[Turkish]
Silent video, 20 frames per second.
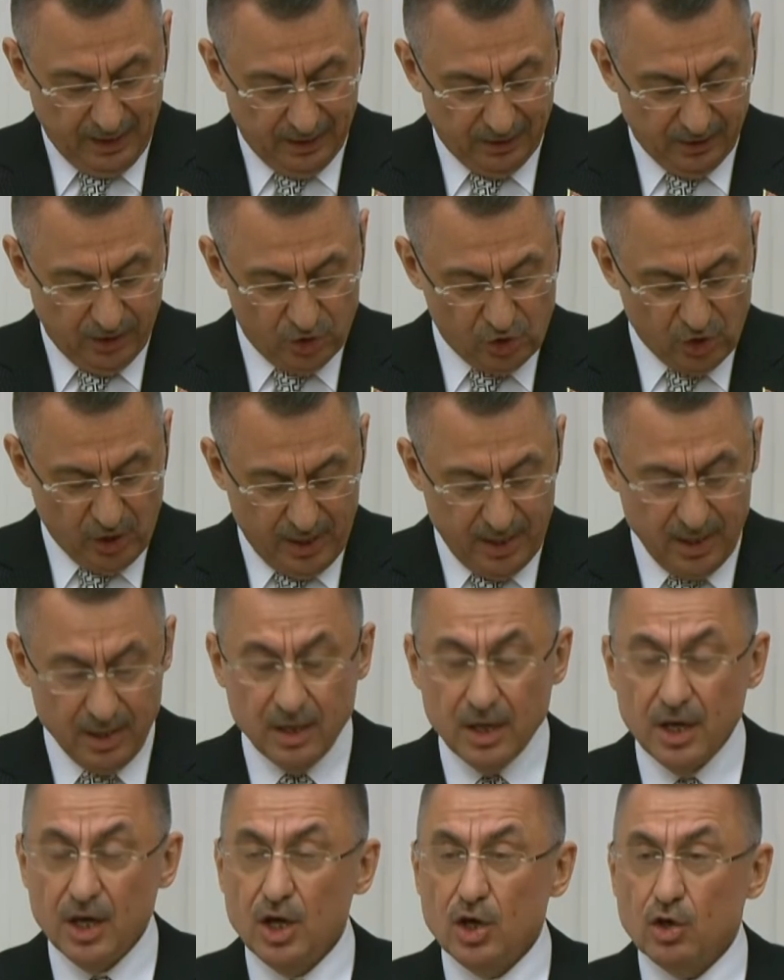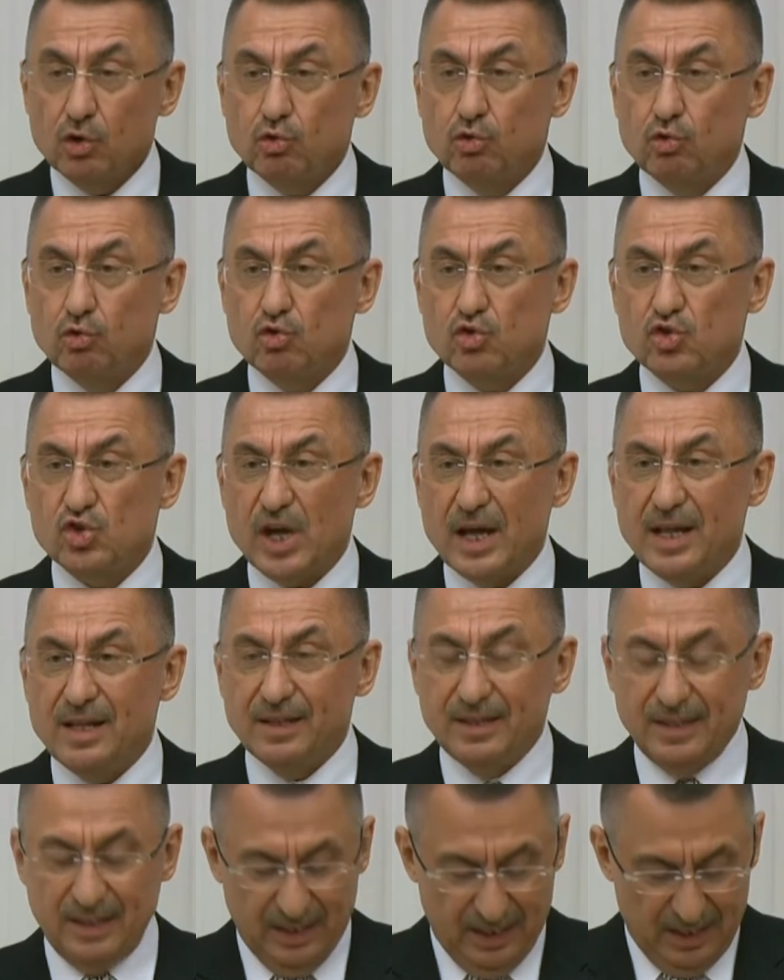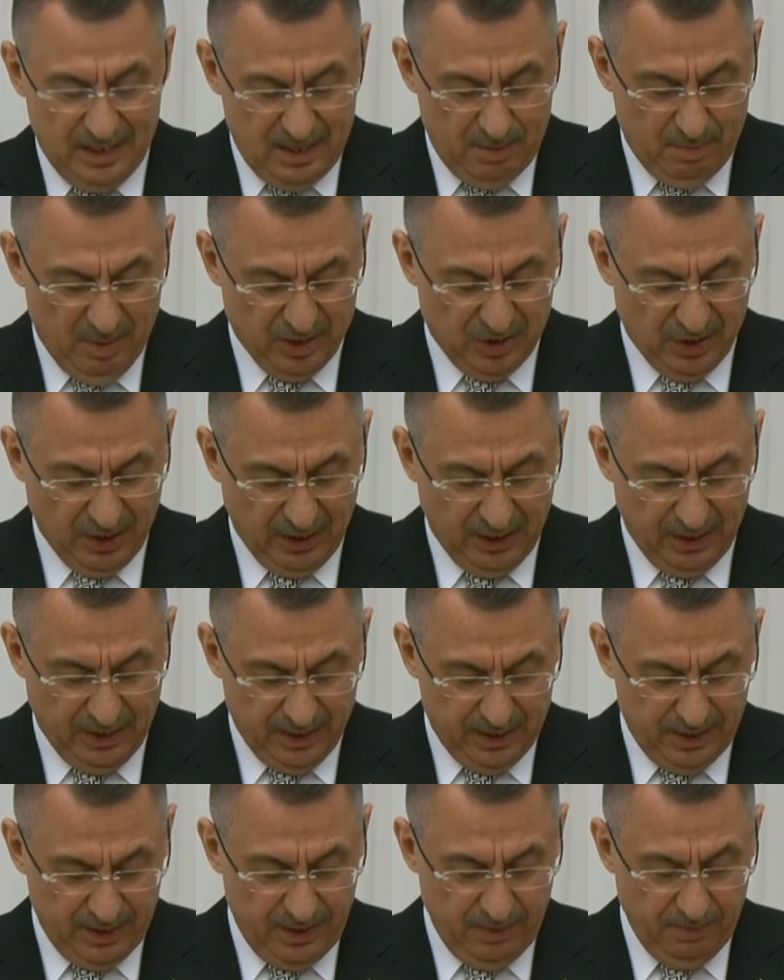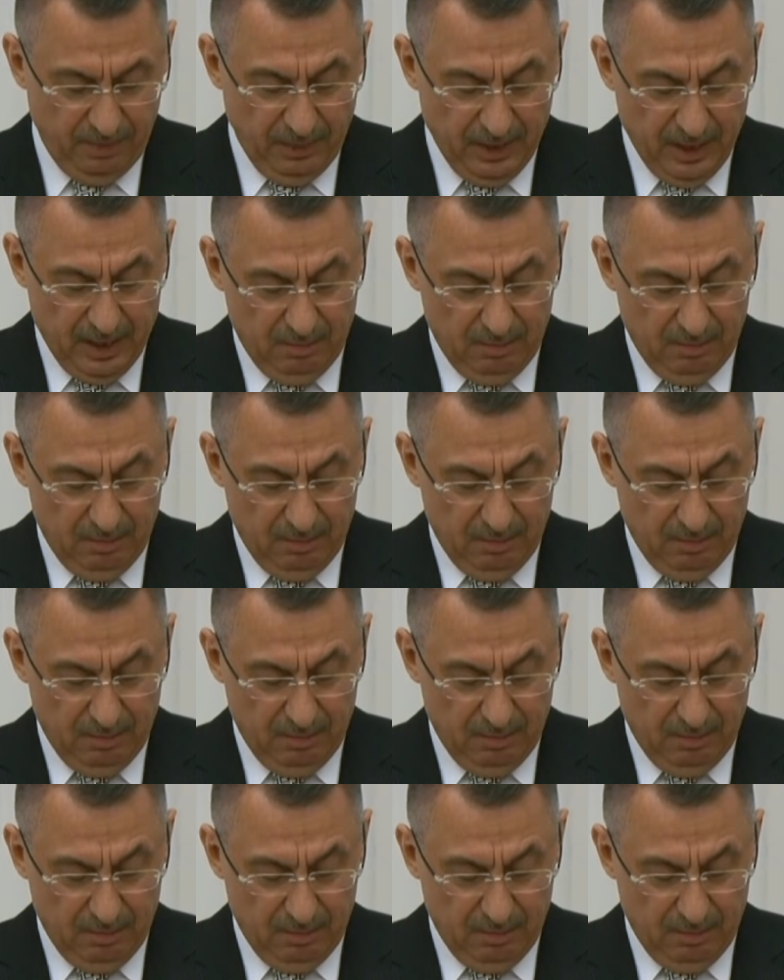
ele alınacağı güncel dini meseleleri,